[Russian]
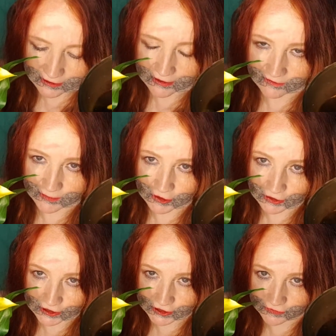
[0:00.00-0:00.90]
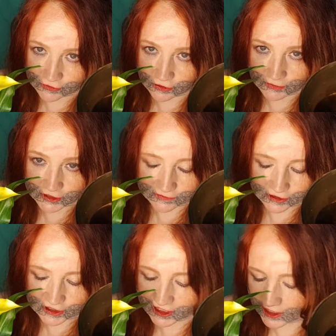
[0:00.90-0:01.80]
Вопрос лишь в том, чего
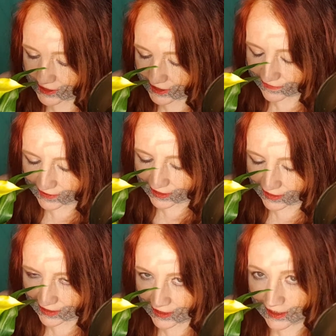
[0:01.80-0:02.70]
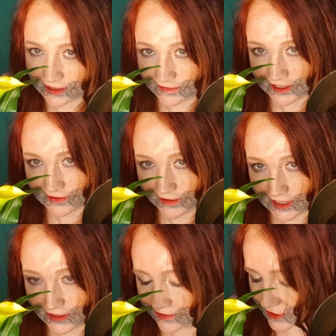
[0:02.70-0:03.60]
чаете вы, каких
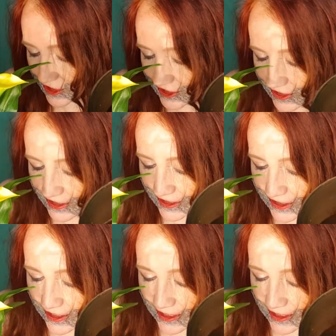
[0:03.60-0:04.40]
возвратов жаждете.